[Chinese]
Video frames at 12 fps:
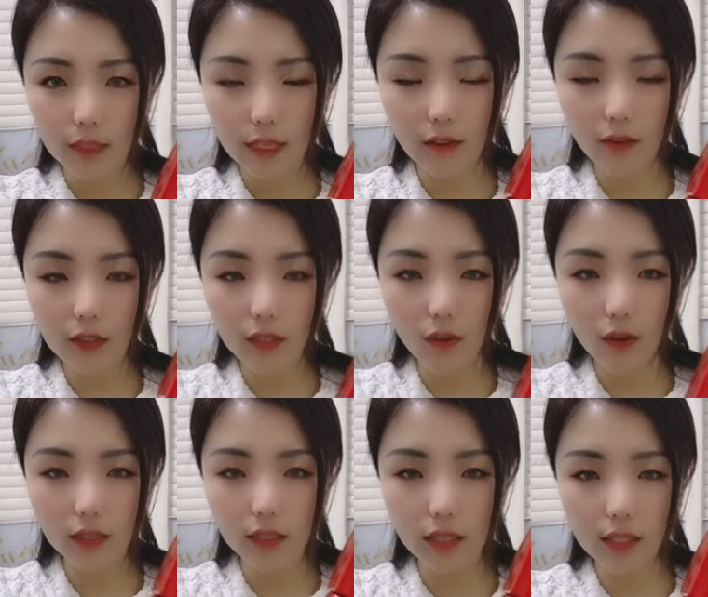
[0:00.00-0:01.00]
下方小
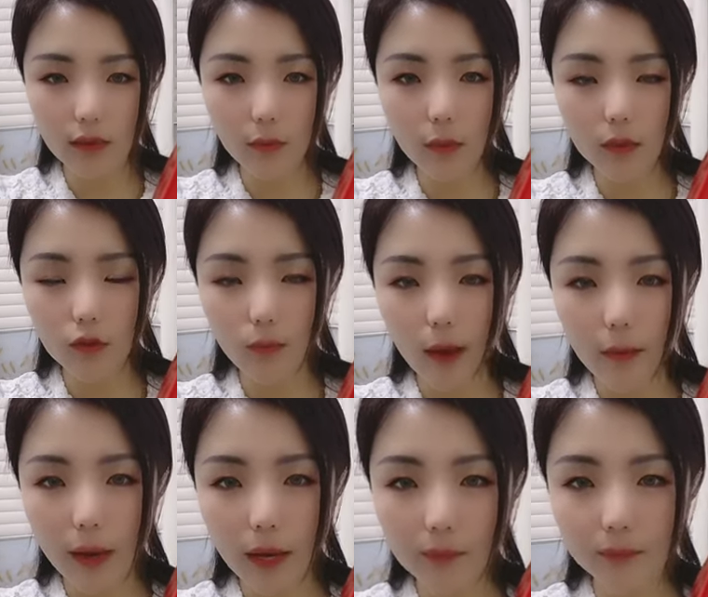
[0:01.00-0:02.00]
黄车，姐妹们去拍
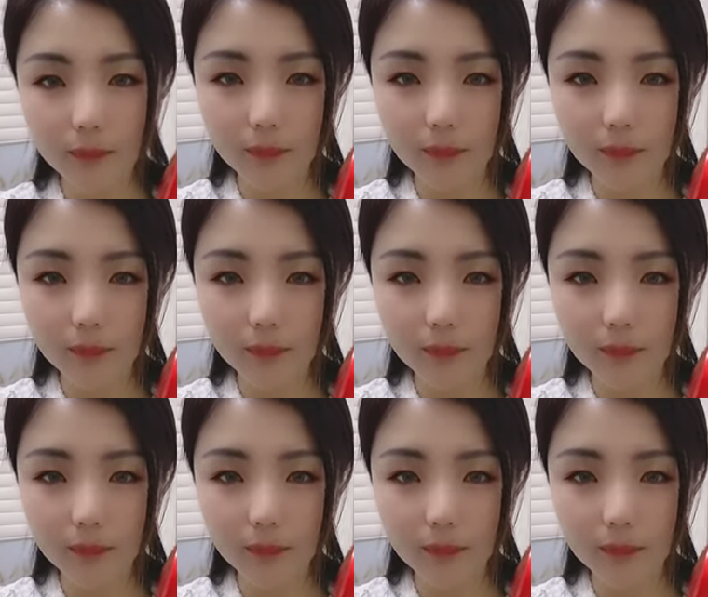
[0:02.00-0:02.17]
吧。